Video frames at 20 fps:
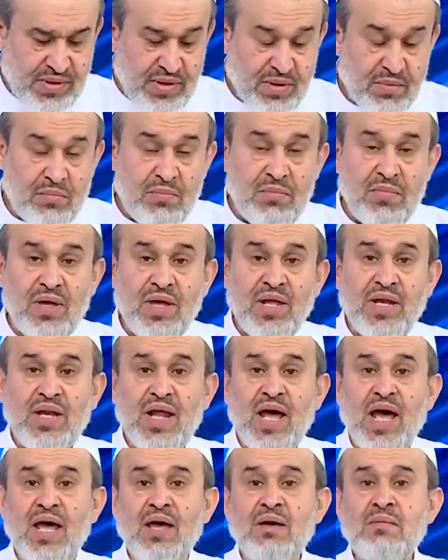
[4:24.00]
من
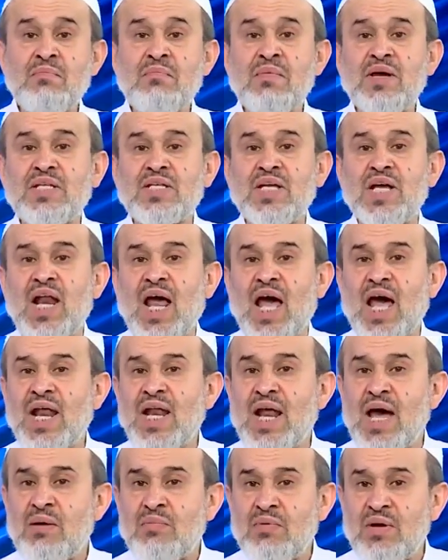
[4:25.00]
أئمة
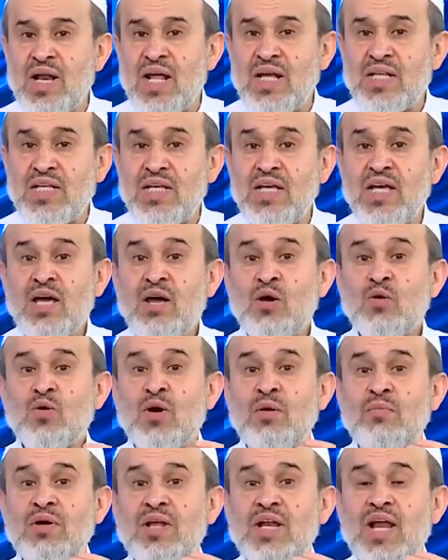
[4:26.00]
الحنابلة
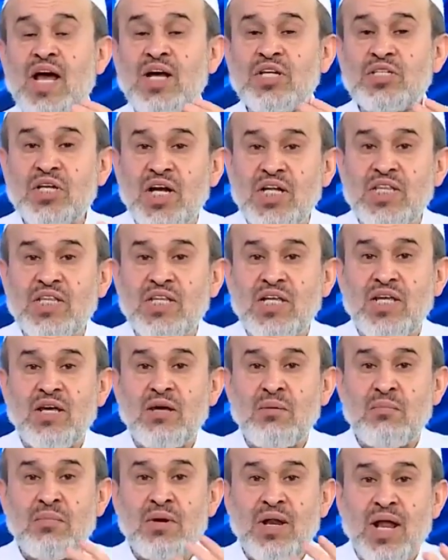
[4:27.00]
ومن
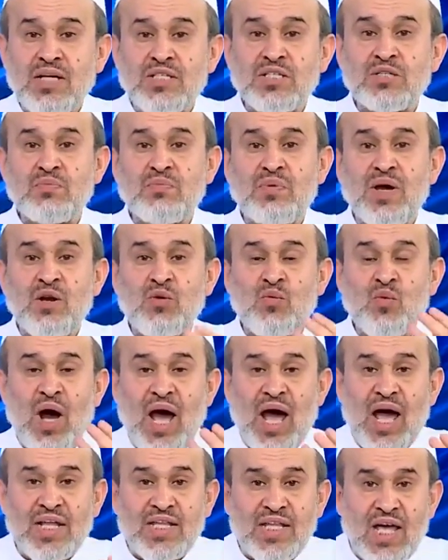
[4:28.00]
أشدهم نصبا
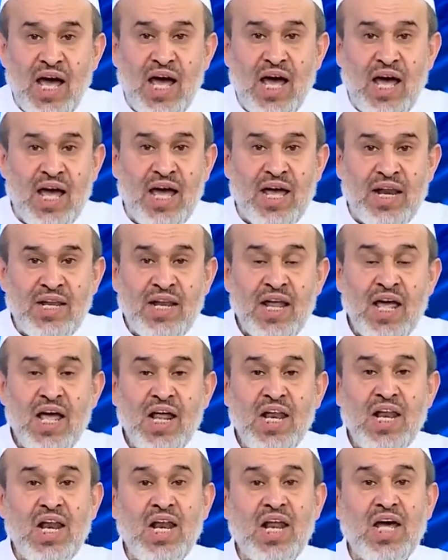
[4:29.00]
وعداء
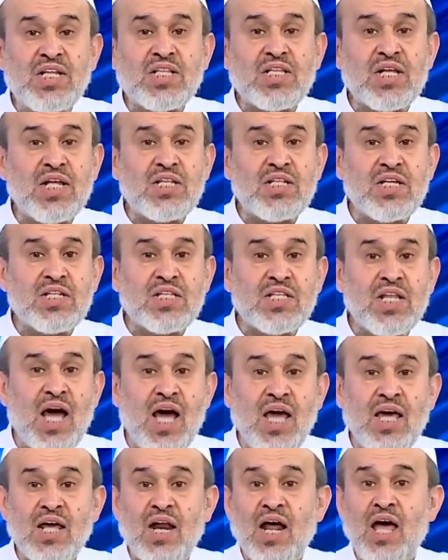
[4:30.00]
للعترة
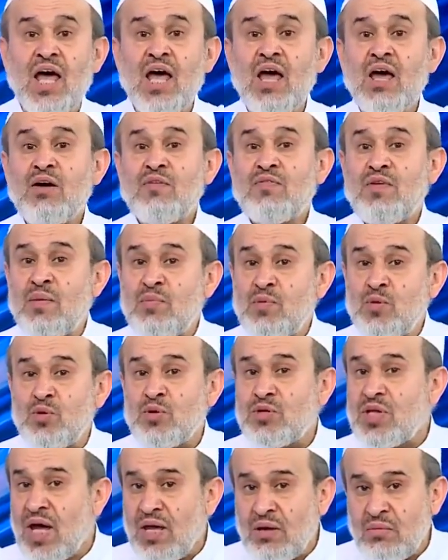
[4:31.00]
الطاهرة فابن
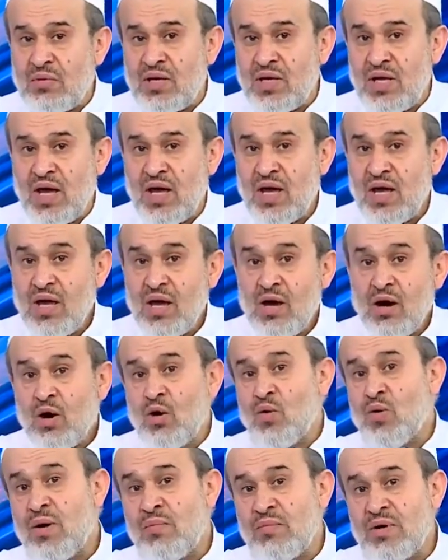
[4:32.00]
تيمية
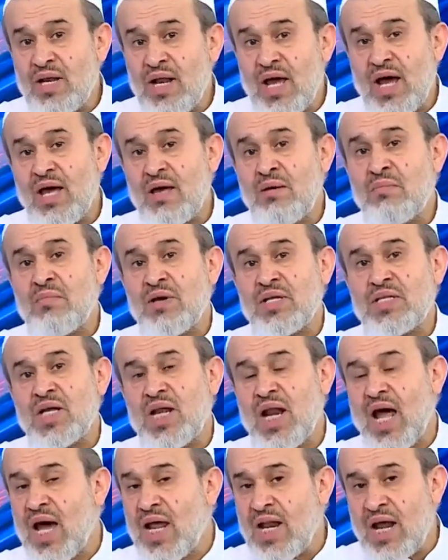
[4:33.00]
هو من أئمة
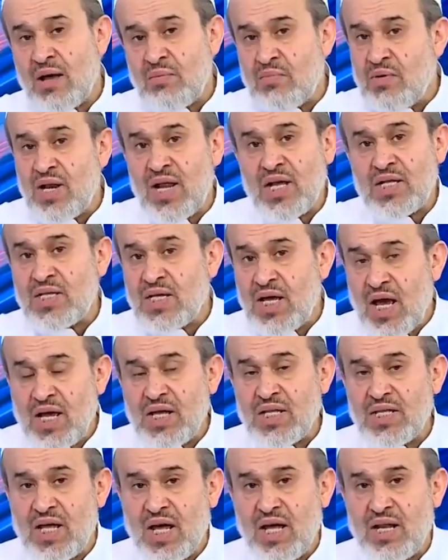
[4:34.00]
الحنابلة
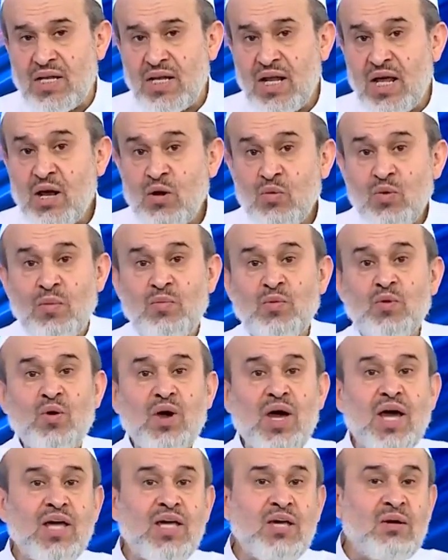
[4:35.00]
أيضا وابن
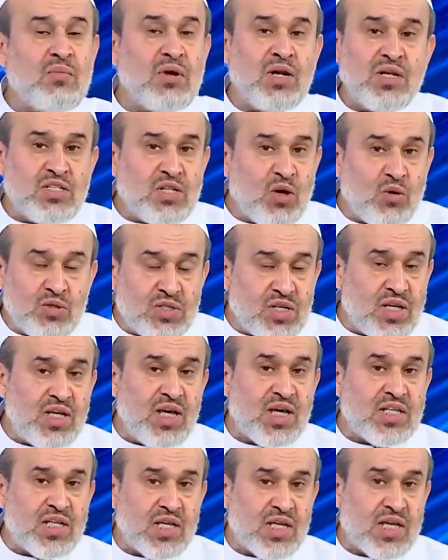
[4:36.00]
قيم
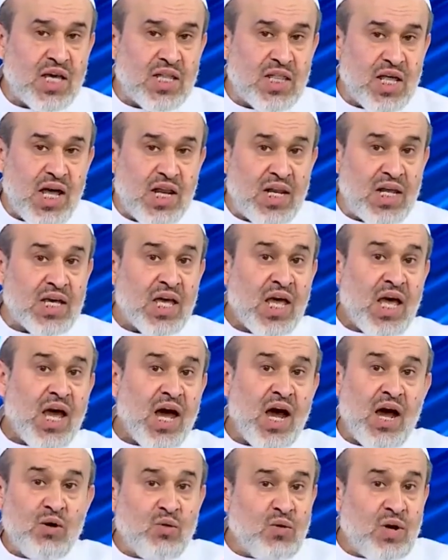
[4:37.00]
الجوزية كذلك
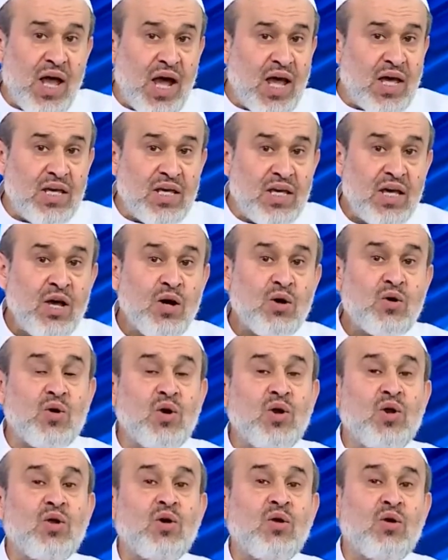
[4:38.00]
هؤلاء
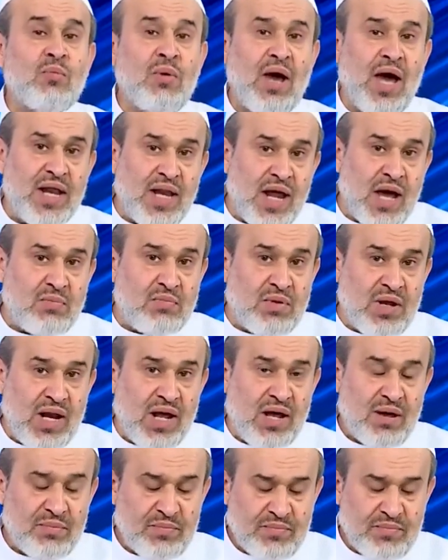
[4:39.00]
كلهم حنابلة